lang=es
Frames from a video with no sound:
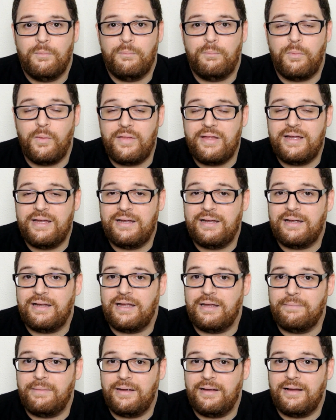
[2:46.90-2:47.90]
puede
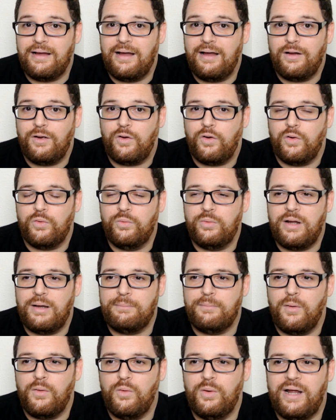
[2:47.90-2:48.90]
que venga con una
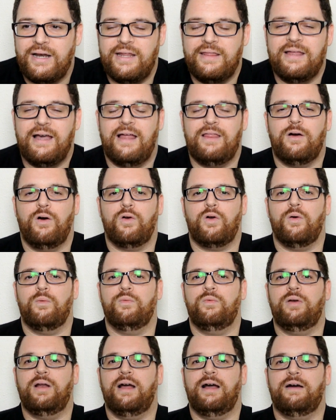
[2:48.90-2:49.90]
modularidad o con
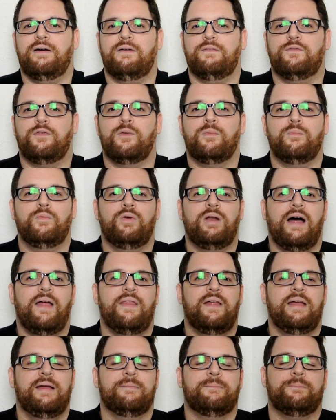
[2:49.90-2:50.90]
una fórmula
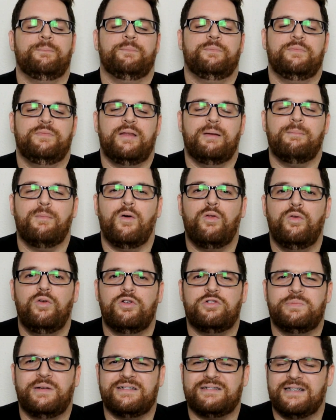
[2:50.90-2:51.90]
de, de
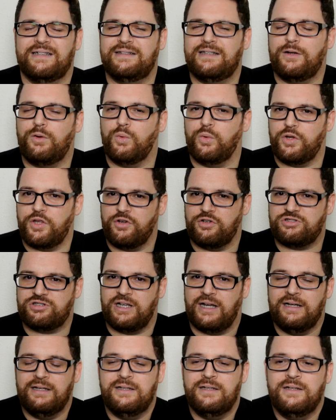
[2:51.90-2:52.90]
módulos bastante
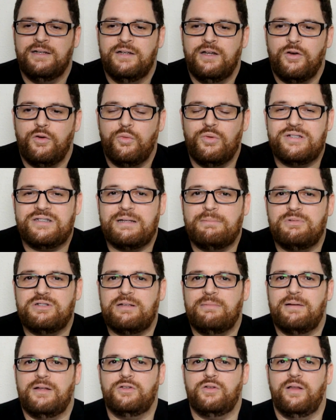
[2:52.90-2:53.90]
curiosa. No estamos
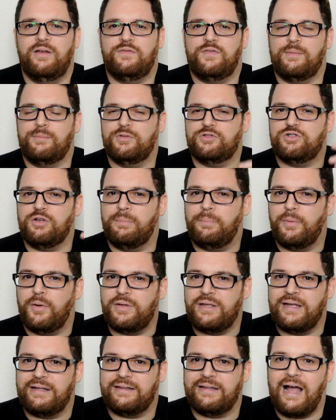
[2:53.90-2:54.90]
hablando del famoso
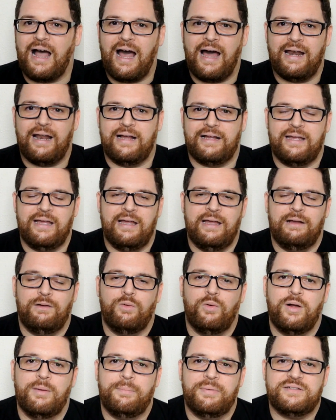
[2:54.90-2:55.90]
Project ARA que
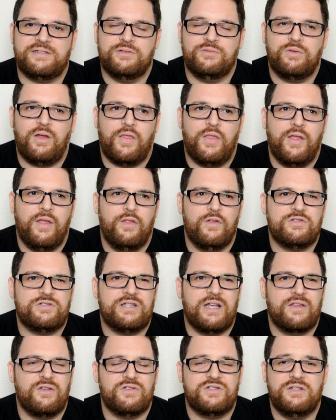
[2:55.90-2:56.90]
Google presentó hace dos
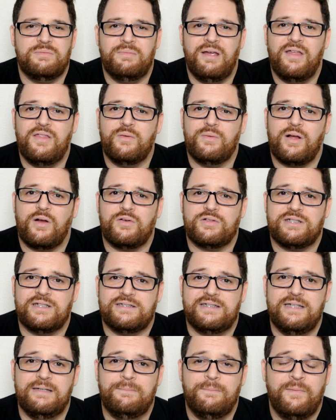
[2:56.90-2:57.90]
años y medio, una cosa
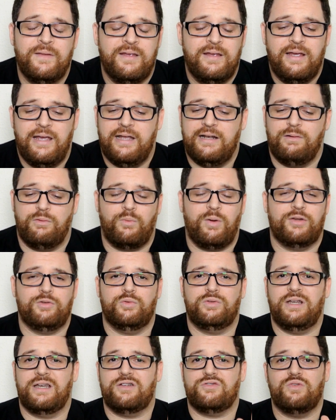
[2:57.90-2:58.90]
así, en el cual
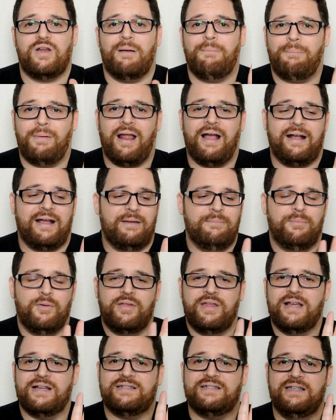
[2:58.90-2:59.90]
tú tenías una placa y
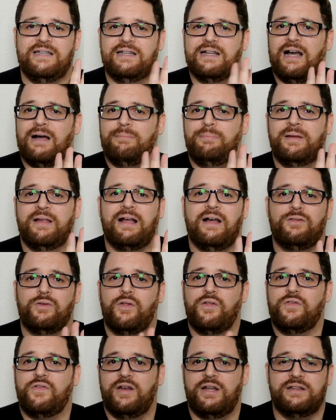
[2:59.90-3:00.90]
podías ir aplicando
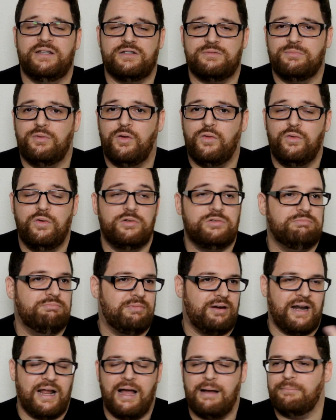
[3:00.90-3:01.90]
diferentes módulos,
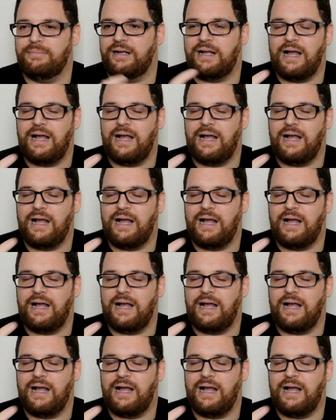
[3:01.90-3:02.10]
RAM,